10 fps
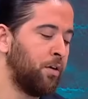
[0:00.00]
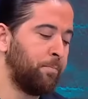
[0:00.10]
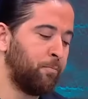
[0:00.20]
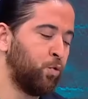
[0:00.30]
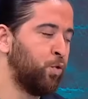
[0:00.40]

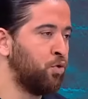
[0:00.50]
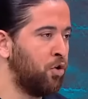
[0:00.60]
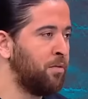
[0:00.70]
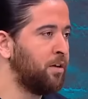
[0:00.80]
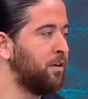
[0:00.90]
uygun
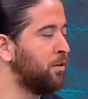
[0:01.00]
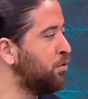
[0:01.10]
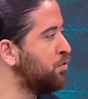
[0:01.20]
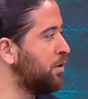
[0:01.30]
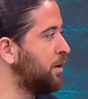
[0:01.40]
olmadığına
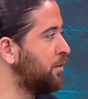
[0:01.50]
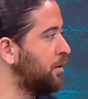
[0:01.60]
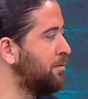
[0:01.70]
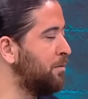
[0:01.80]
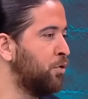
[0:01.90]
konusuna
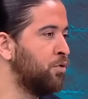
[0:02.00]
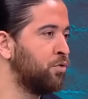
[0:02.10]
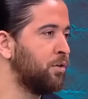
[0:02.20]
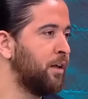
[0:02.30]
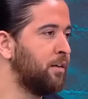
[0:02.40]
katılırım ama
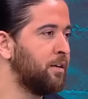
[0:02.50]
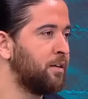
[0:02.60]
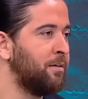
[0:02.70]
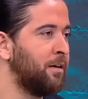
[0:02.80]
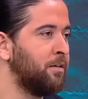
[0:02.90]
oyuncunun
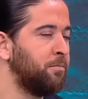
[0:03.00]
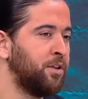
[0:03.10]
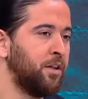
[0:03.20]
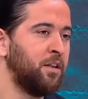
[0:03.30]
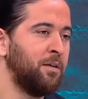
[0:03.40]
kalitesine ben bir
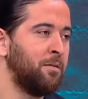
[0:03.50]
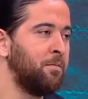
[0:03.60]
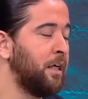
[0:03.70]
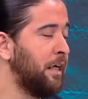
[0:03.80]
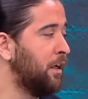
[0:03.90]
şey diyemem.
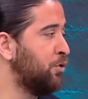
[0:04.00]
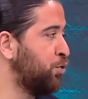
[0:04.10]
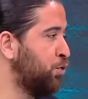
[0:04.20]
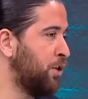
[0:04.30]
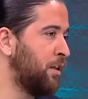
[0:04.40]

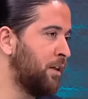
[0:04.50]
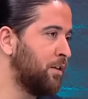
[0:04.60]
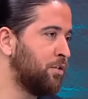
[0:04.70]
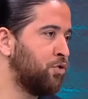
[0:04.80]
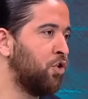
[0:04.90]
Çünkü neden?
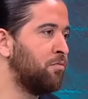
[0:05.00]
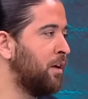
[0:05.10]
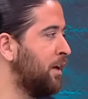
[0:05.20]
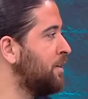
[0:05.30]
Jermin Lens de